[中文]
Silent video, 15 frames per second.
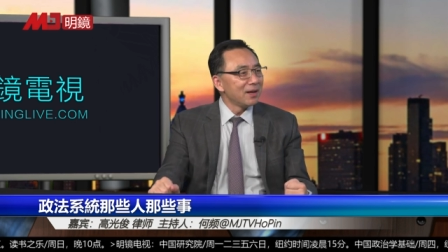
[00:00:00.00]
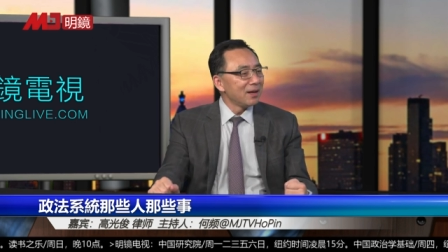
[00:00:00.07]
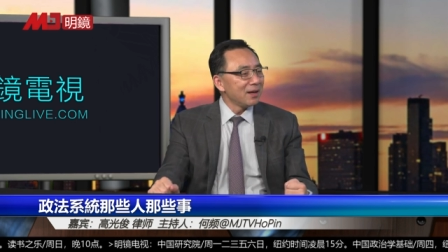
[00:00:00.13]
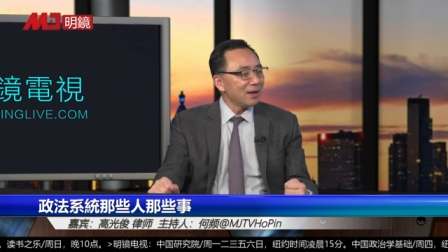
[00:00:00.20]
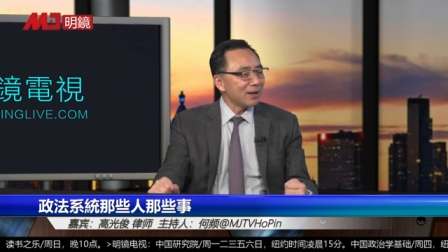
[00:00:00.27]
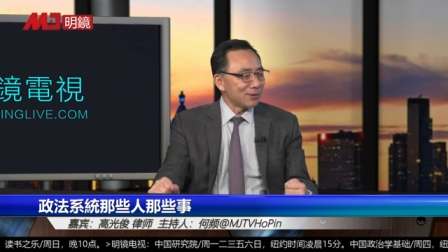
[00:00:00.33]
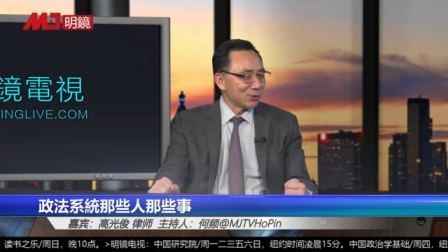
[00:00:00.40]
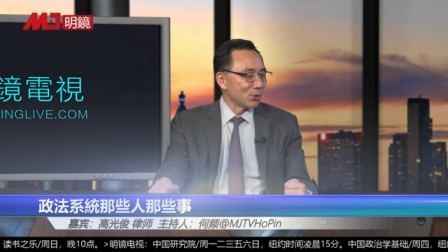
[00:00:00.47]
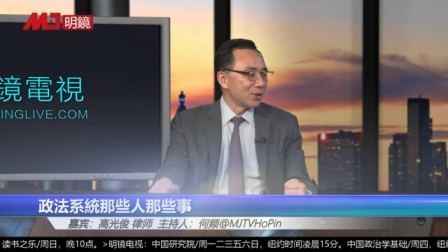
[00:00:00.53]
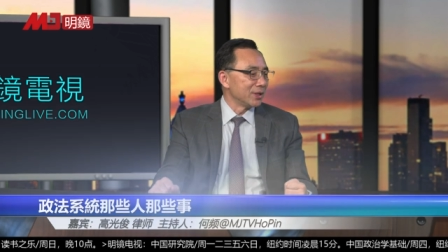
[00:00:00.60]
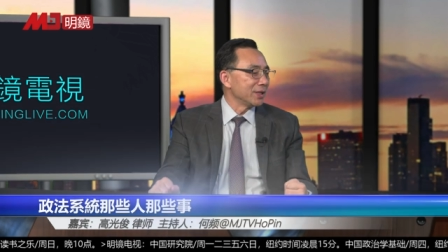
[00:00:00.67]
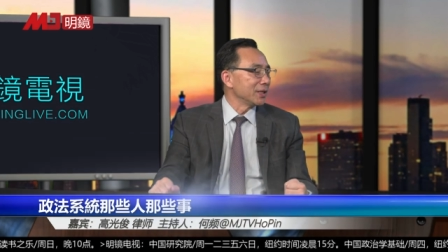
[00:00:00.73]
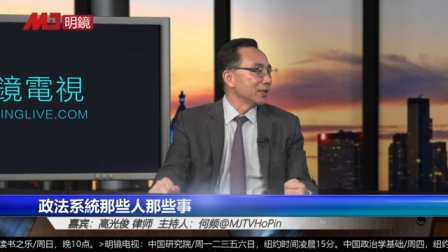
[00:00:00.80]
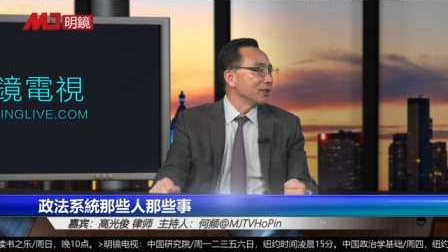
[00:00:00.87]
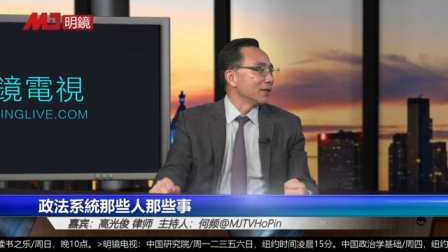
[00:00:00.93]
很多人
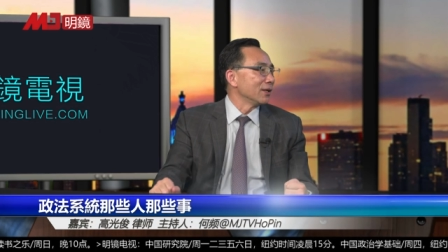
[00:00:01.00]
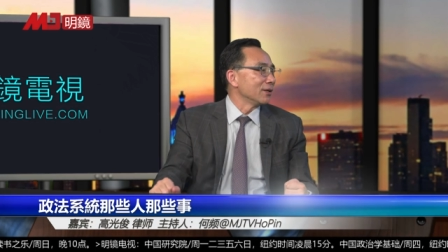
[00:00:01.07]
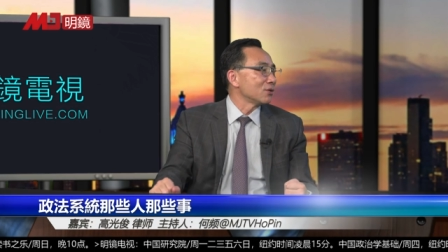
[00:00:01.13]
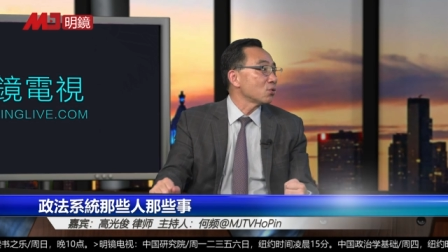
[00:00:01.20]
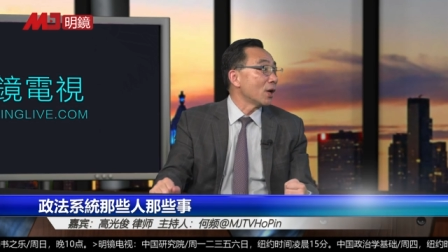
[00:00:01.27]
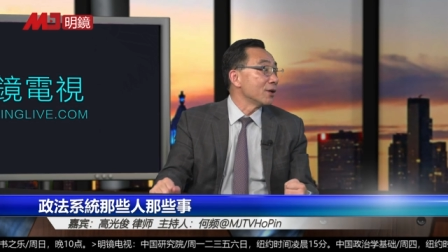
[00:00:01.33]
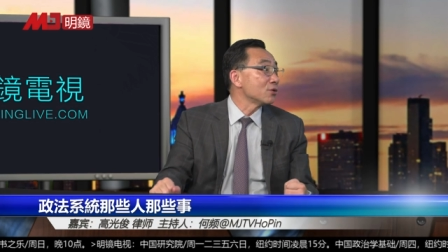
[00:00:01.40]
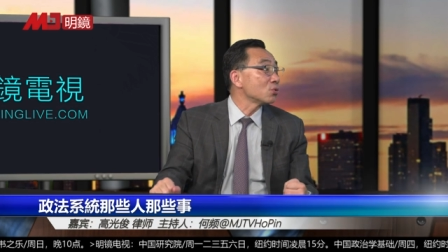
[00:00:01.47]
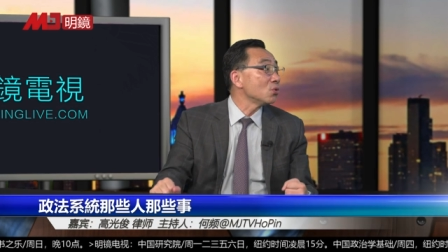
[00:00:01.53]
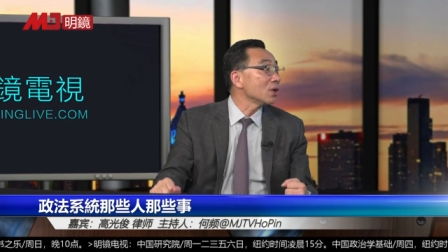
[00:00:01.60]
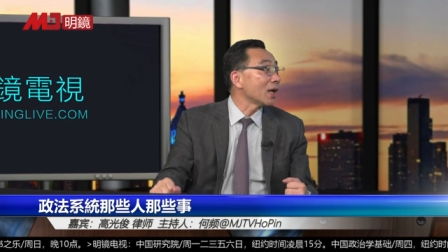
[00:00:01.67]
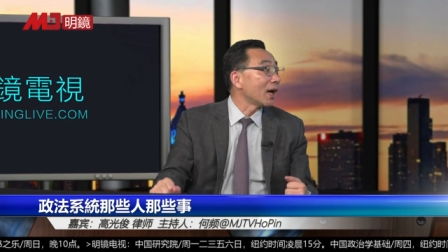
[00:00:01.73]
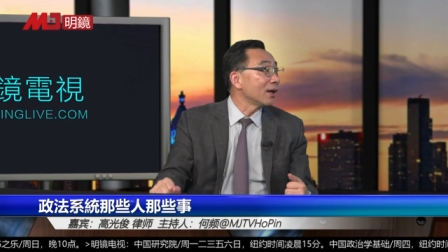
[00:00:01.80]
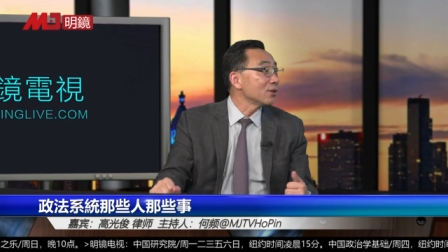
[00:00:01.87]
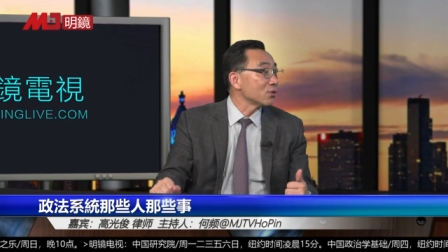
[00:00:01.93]
的一个传说
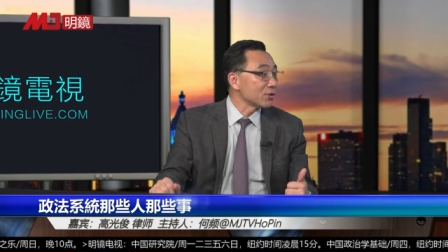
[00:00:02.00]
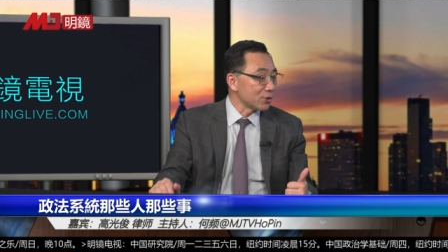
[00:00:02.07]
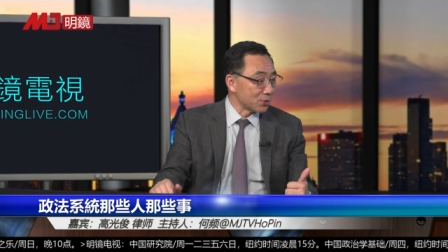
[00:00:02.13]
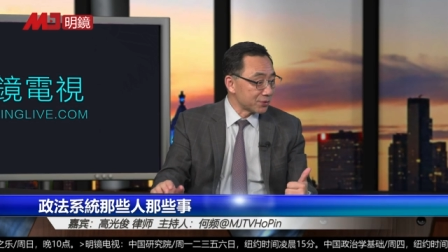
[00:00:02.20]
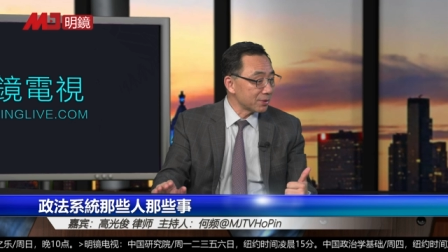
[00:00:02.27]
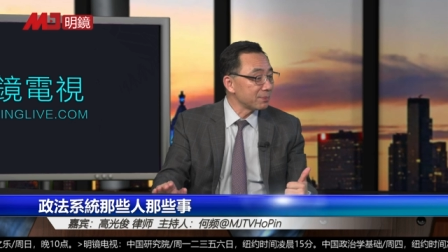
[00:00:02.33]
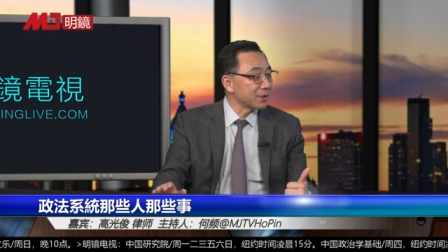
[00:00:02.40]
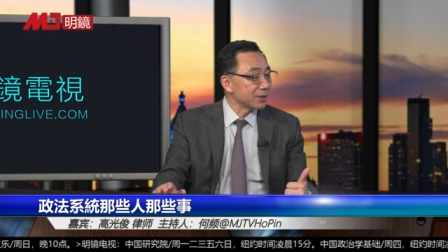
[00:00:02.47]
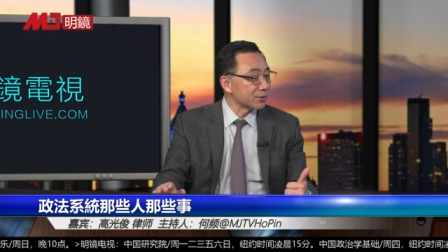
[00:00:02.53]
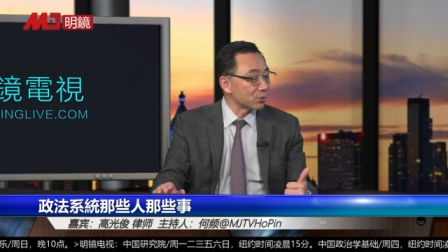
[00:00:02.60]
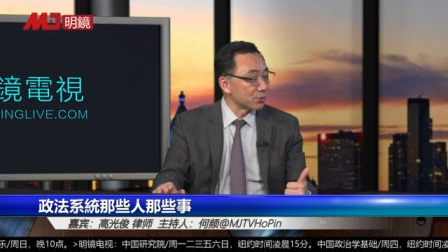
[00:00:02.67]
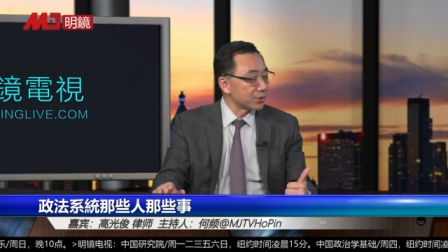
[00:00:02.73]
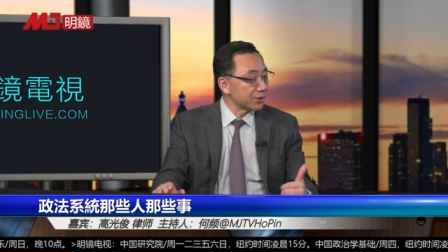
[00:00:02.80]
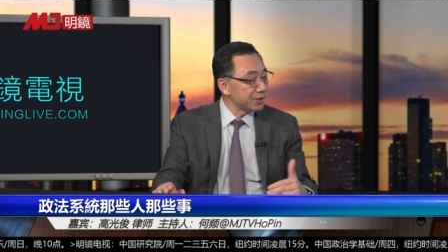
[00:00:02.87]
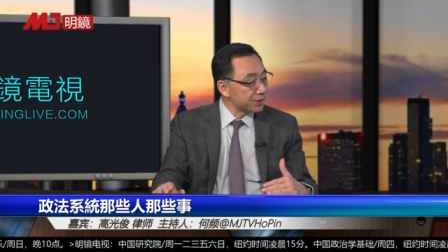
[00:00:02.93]
了，说有这么一个
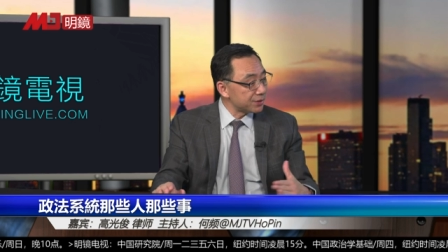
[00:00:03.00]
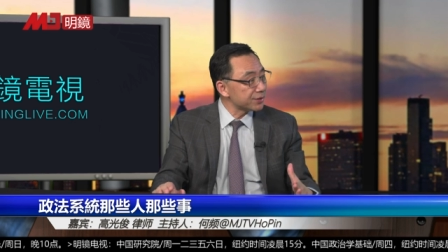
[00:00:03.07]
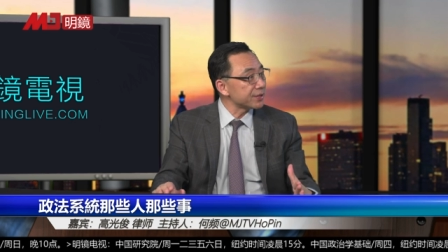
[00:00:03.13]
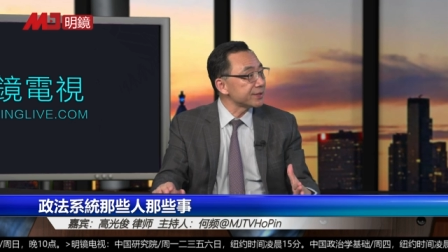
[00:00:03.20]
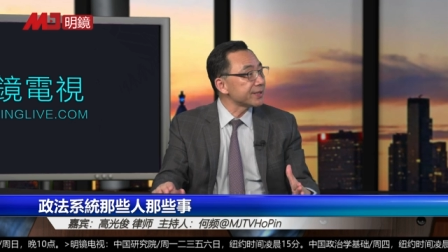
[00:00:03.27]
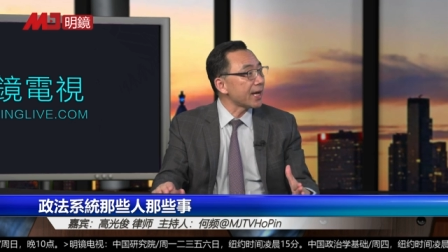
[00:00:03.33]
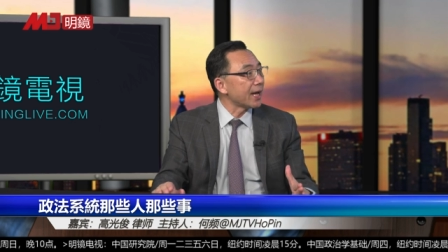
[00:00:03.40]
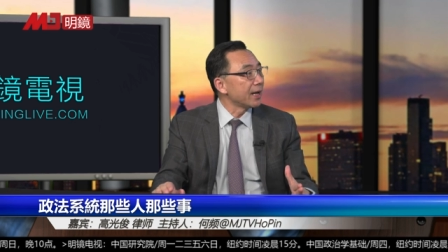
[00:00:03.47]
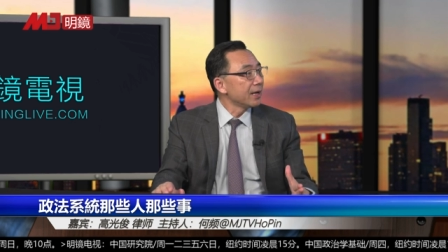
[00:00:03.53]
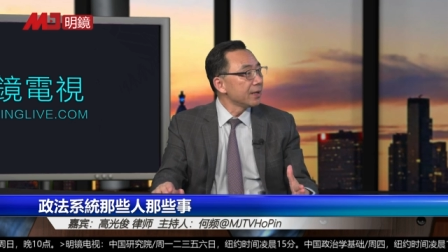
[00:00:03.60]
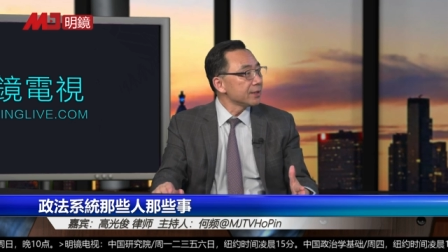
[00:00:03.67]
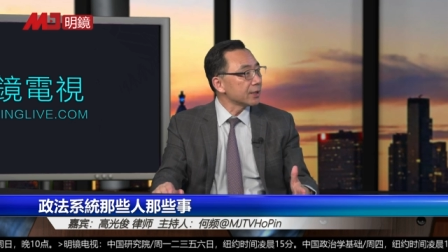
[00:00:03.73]
组织一直存在。